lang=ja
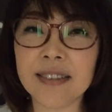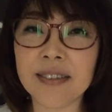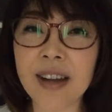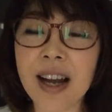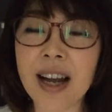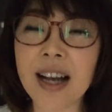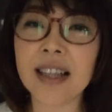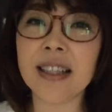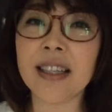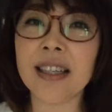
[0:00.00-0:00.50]

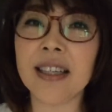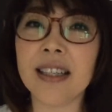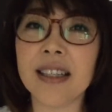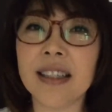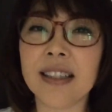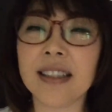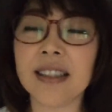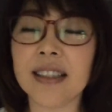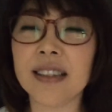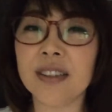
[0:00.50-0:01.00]
は、
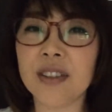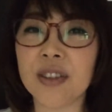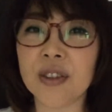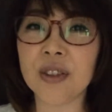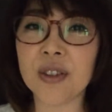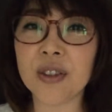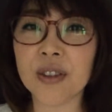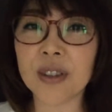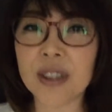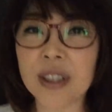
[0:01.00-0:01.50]
えー、出
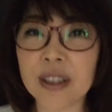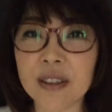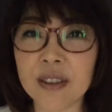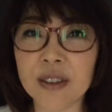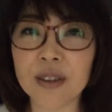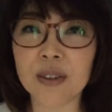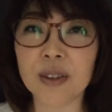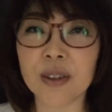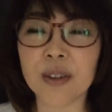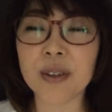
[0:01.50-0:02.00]
張で来
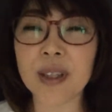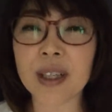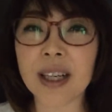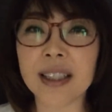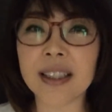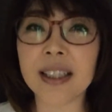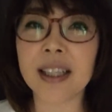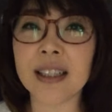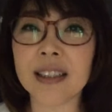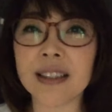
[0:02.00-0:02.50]
る時は
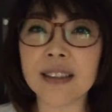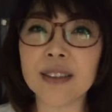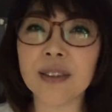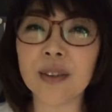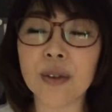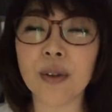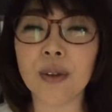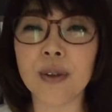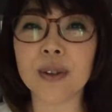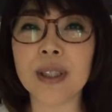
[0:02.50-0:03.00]
必ず
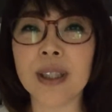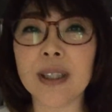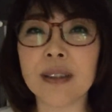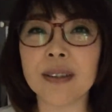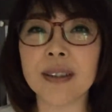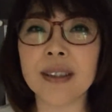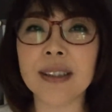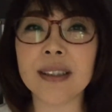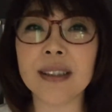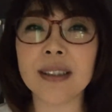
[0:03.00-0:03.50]
この
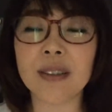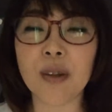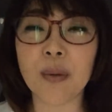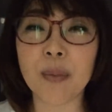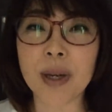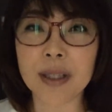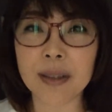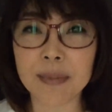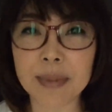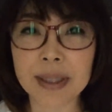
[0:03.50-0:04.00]
ホテルに泊
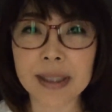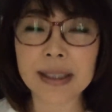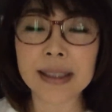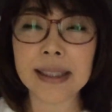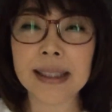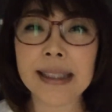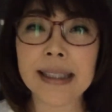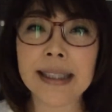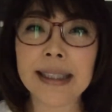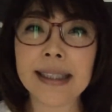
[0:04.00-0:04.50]
まります。
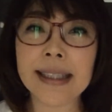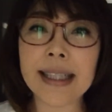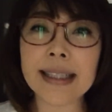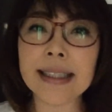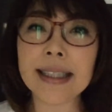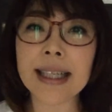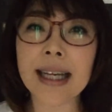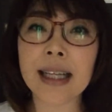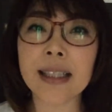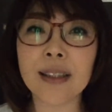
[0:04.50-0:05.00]
な
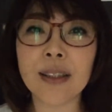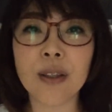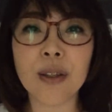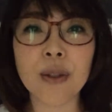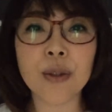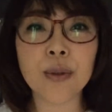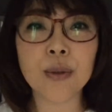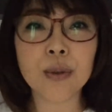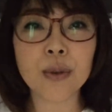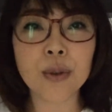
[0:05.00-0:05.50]
ぜかって
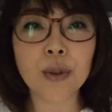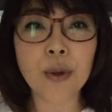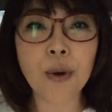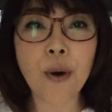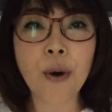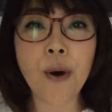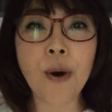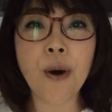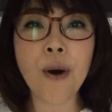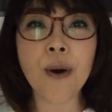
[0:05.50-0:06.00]
いうと、
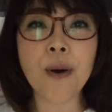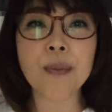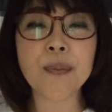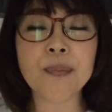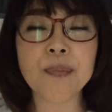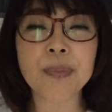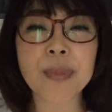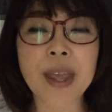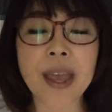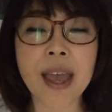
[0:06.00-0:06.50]

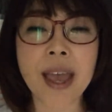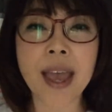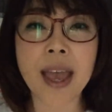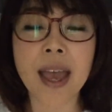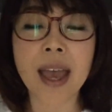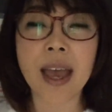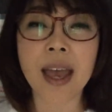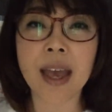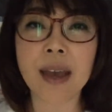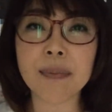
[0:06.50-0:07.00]

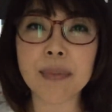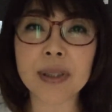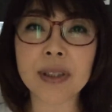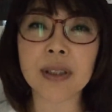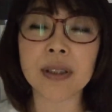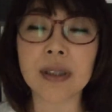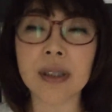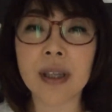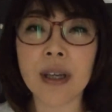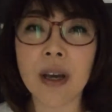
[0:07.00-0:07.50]
えー、ま
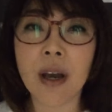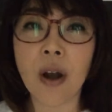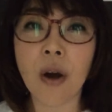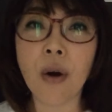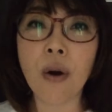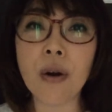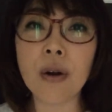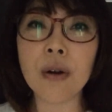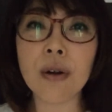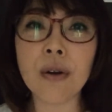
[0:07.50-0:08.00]
ず
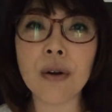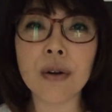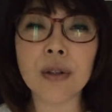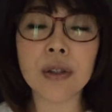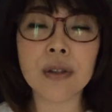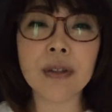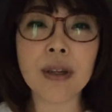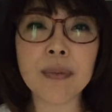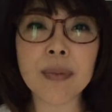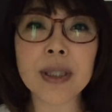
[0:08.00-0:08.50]
香港
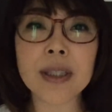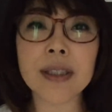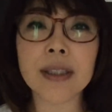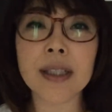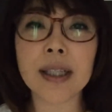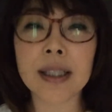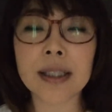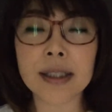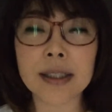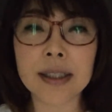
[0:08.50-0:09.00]
には珍
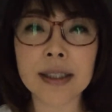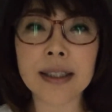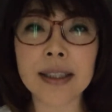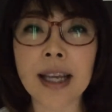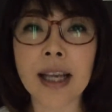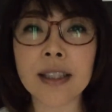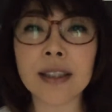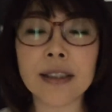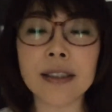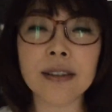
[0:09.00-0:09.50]
しい
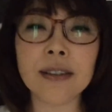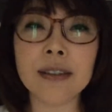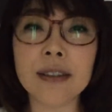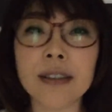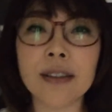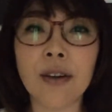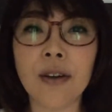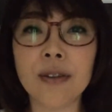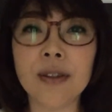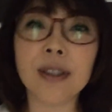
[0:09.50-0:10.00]
安
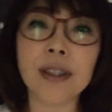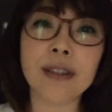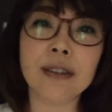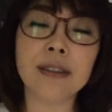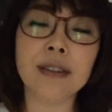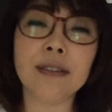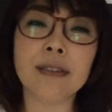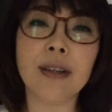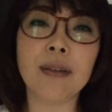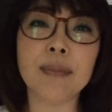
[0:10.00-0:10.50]
いホテル
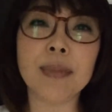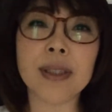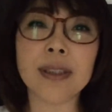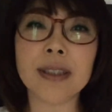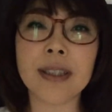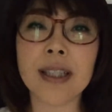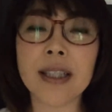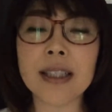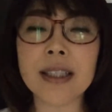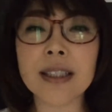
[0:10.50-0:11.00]
には
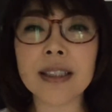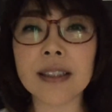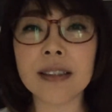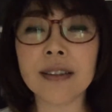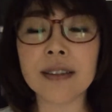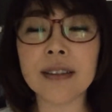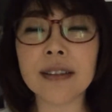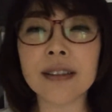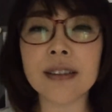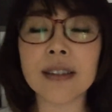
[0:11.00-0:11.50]
珍しく、